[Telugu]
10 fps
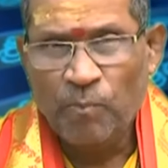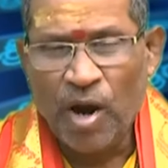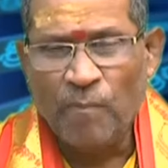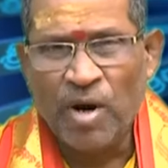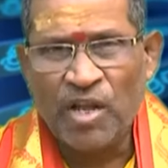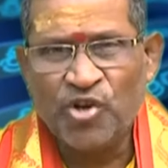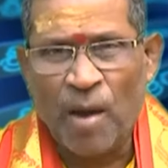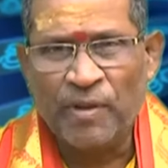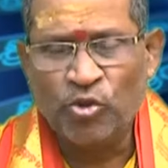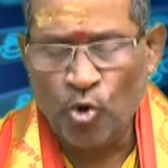బ్రాహ్మణ
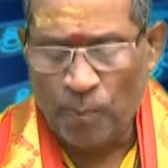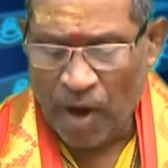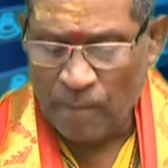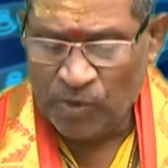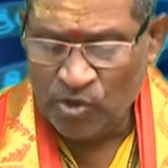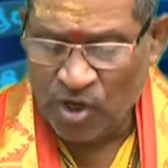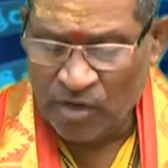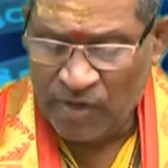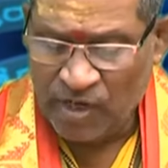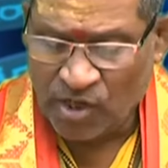శాపంతో
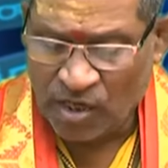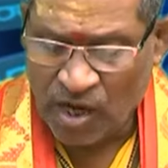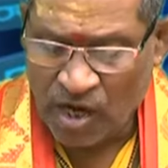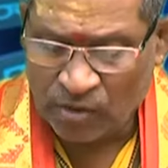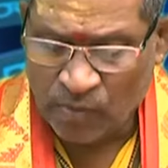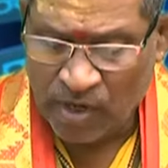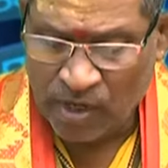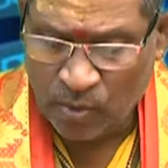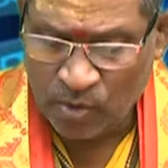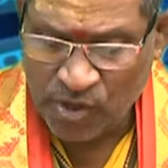ప్రాప్తించినటువంటి
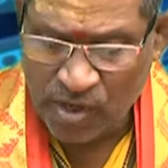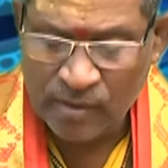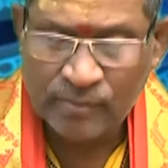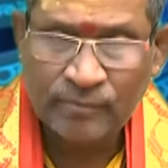చండాలత్వానికి రోసి